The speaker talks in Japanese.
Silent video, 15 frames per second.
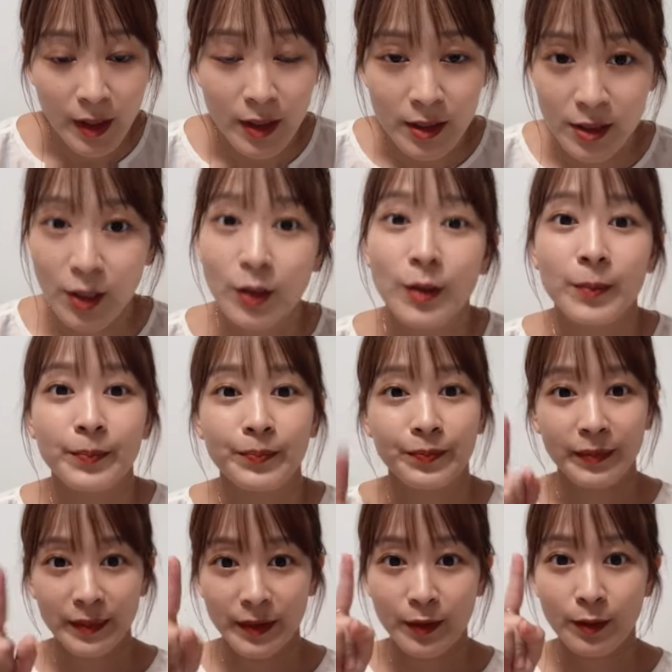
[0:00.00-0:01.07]
そう
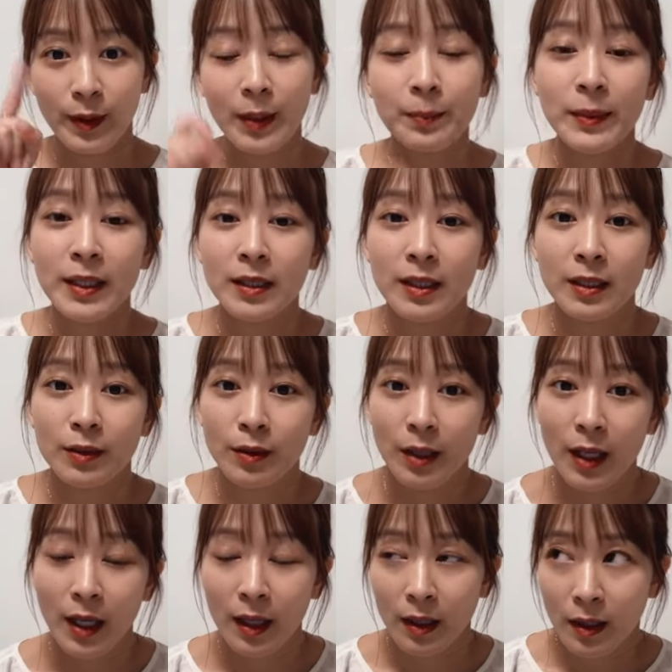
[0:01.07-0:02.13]
ファンミーティング
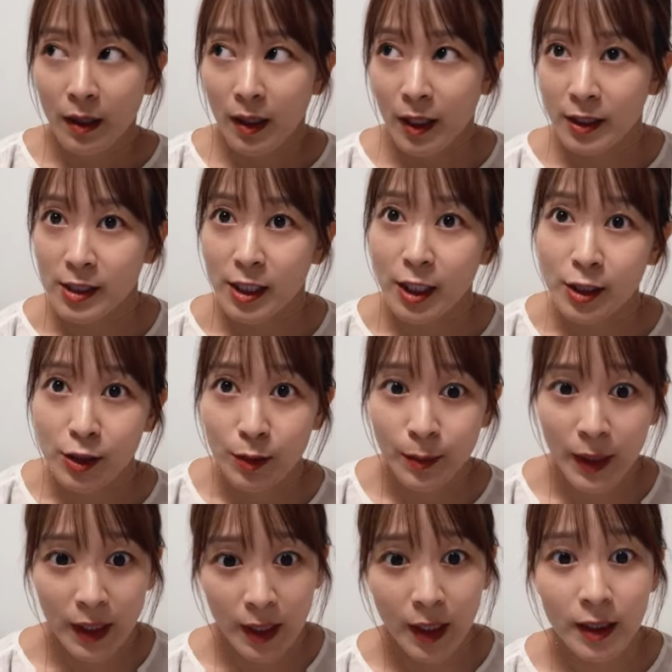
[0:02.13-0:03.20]
が8月
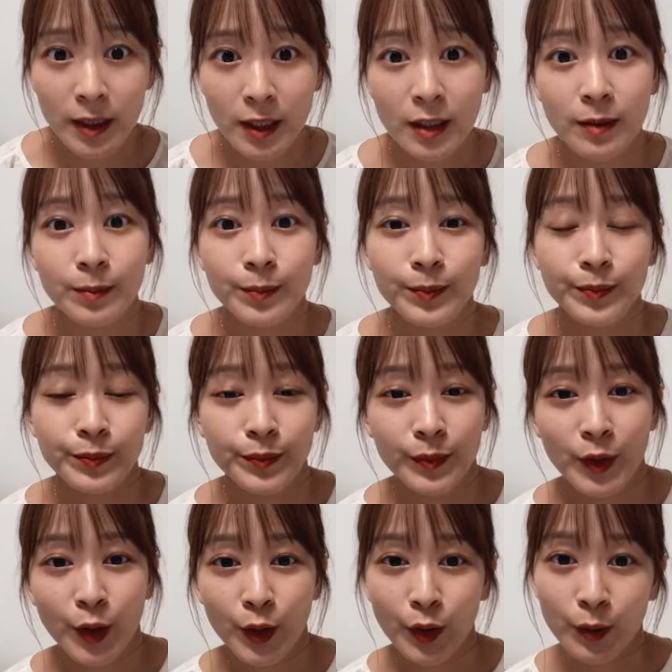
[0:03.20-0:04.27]
3日に
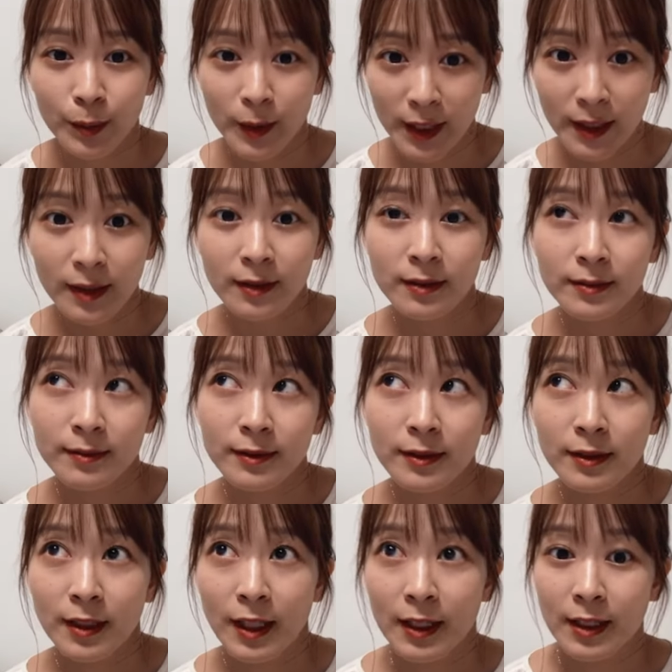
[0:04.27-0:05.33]
土曜日
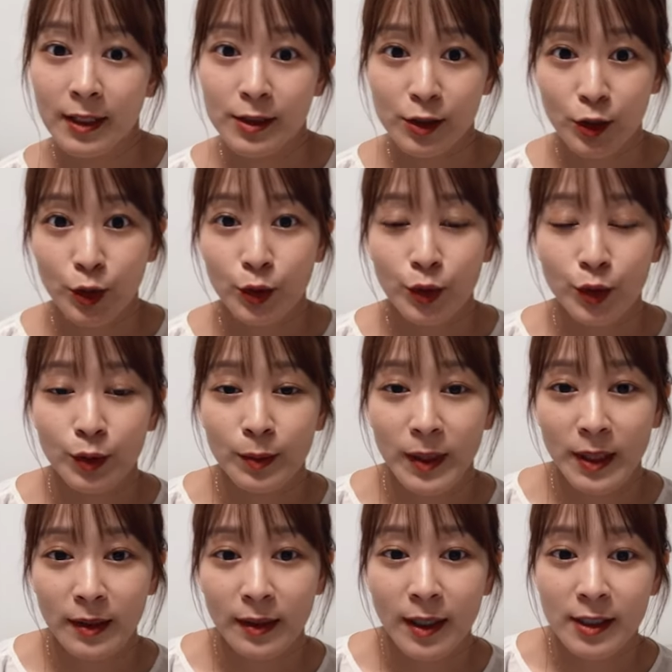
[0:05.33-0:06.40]
来月の土曜日
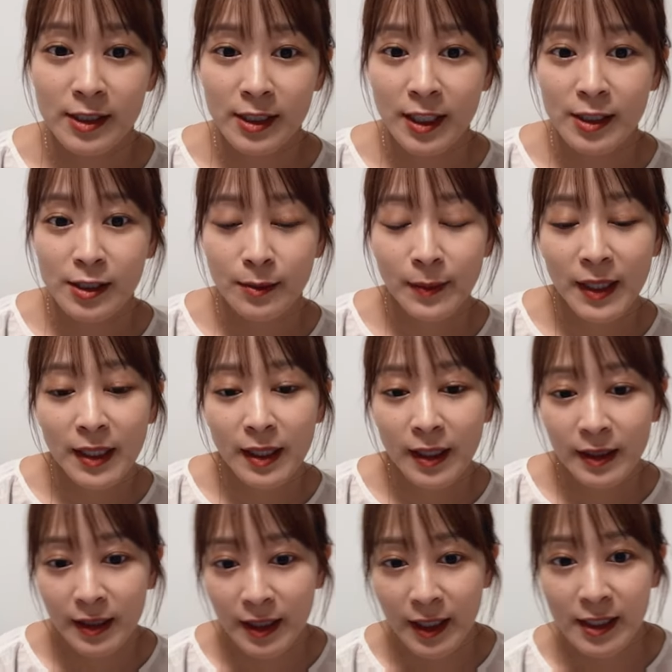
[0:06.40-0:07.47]
8月3日
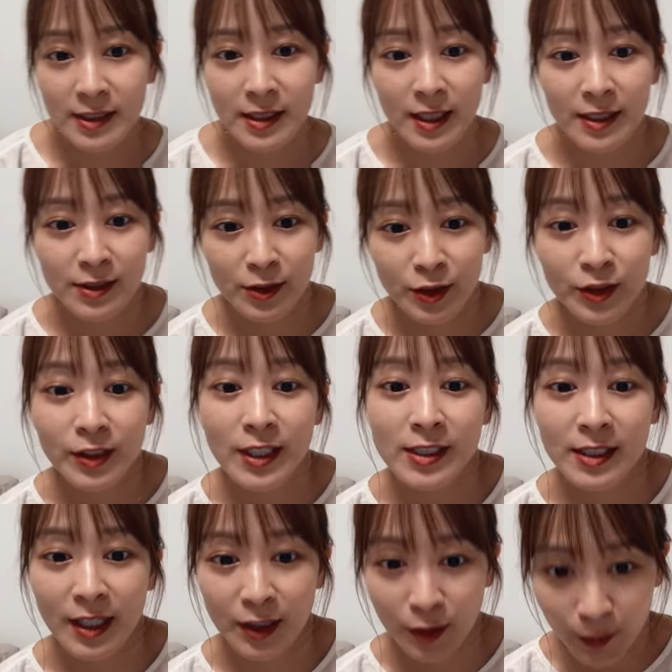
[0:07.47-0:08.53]
に開催するんで
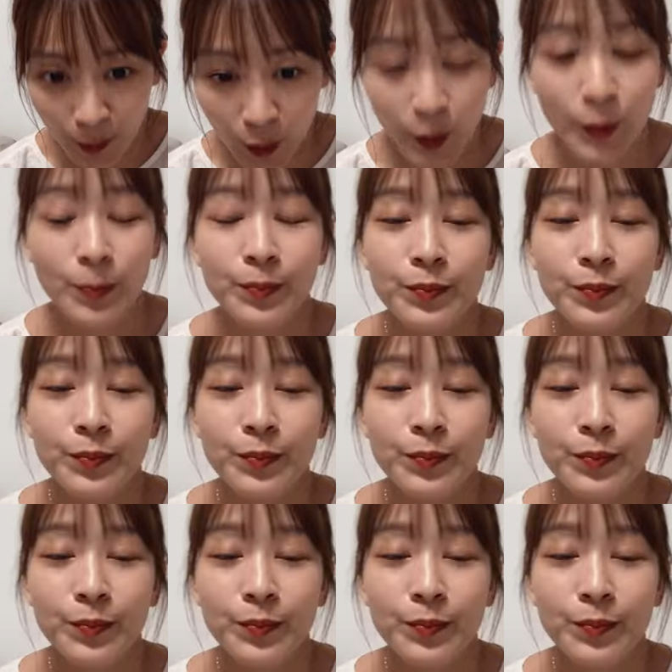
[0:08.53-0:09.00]
すけども